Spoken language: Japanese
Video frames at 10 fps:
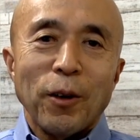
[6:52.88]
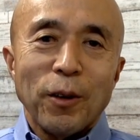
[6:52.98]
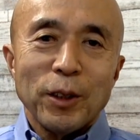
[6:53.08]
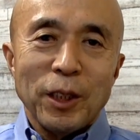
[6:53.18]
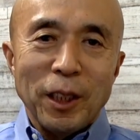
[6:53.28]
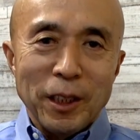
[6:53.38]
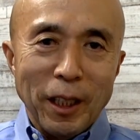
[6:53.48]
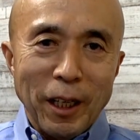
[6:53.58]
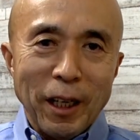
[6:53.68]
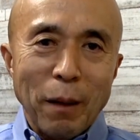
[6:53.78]
小さ
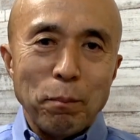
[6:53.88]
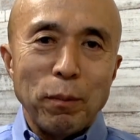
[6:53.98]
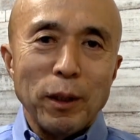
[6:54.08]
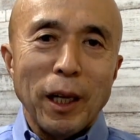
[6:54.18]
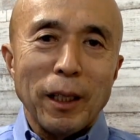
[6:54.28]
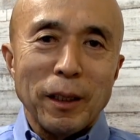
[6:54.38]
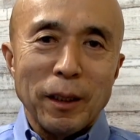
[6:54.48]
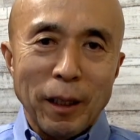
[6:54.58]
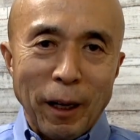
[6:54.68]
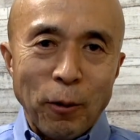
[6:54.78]
なカップに入っ
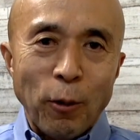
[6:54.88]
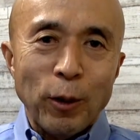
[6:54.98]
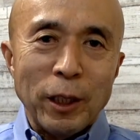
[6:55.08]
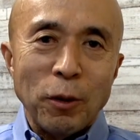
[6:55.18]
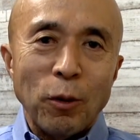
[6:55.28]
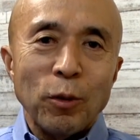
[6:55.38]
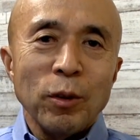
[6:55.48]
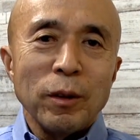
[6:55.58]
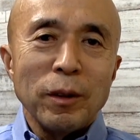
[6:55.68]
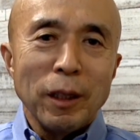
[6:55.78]
たコーヒーを売っ
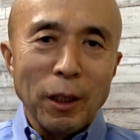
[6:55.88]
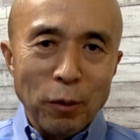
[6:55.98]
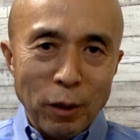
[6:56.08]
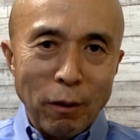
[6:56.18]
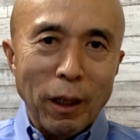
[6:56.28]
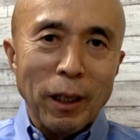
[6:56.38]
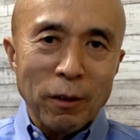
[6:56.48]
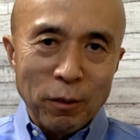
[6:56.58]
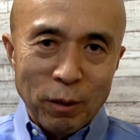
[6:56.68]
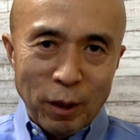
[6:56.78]
たのではな
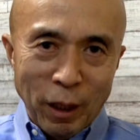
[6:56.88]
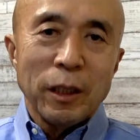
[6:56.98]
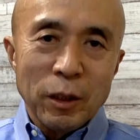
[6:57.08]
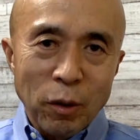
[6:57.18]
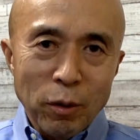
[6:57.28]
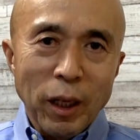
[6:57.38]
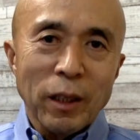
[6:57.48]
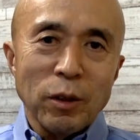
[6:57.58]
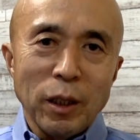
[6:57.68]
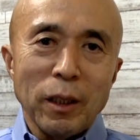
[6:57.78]
くて、非常に
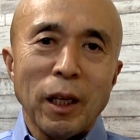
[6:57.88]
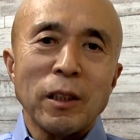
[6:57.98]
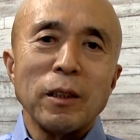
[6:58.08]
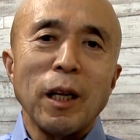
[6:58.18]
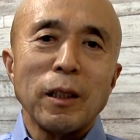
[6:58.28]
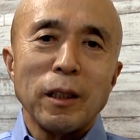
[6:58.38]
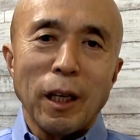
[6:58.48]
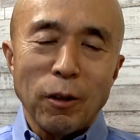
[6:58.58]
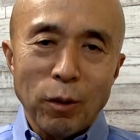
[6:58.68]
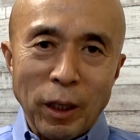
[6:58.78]
暑い夏だった
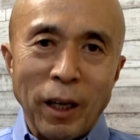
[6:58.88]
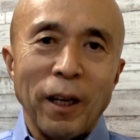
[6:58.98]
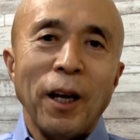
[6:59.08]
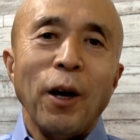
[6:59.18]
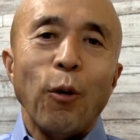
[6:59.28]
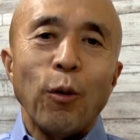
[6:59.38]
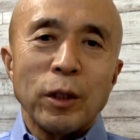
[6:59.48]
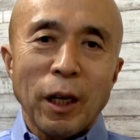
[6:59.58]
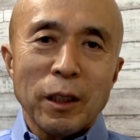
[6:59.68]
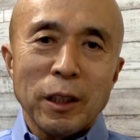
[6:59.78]
ので、お
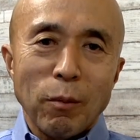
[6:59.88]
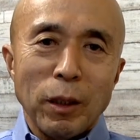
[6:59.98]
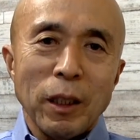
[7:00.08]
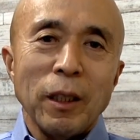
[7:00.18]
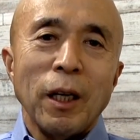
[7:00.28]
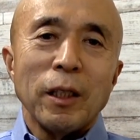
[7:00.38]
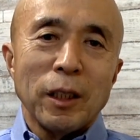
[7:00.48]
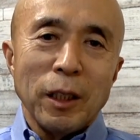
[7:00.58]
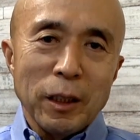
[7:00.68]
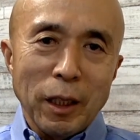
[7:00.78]
客様に
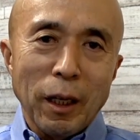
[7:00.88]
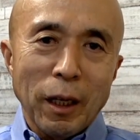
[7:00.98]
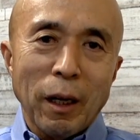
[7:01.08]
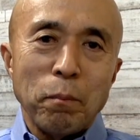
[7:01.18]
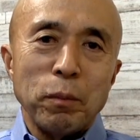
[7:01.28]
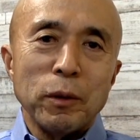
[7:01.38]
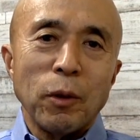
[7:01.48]
小さなカップの